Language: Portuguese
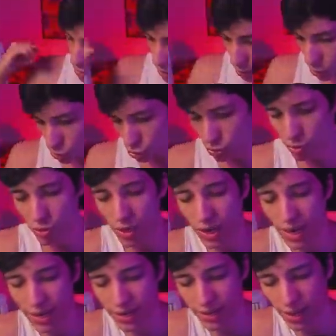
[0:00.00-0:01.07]
Tamo junto,
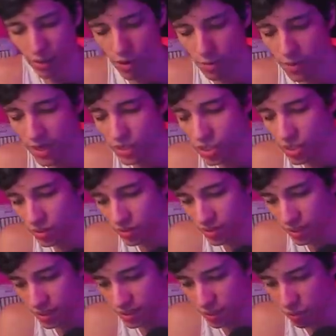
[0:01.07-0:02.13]
galerinha da Webidia.
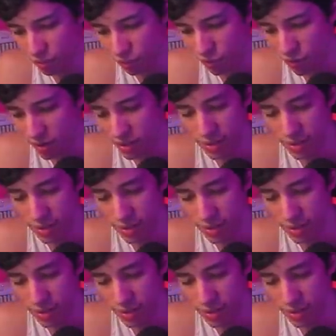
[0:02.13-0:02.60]
Vocês são foda